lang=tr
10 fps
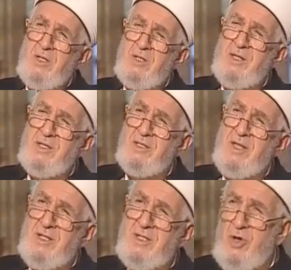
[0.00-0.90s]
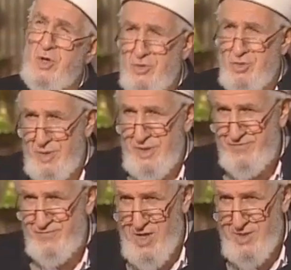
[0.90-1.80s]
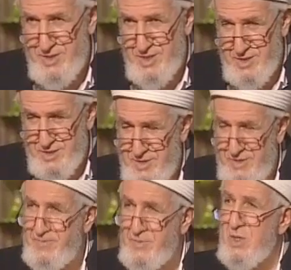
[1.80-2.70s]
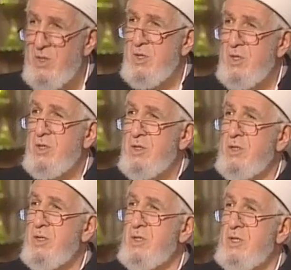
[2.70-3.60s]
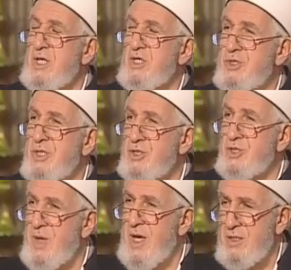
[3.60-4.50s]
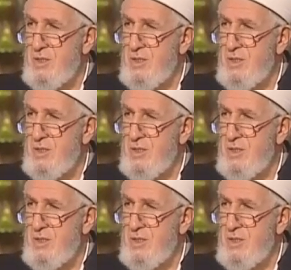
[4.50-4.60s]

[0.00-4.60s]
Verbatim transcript: kadınların örtülmesi farzdır. E, içmek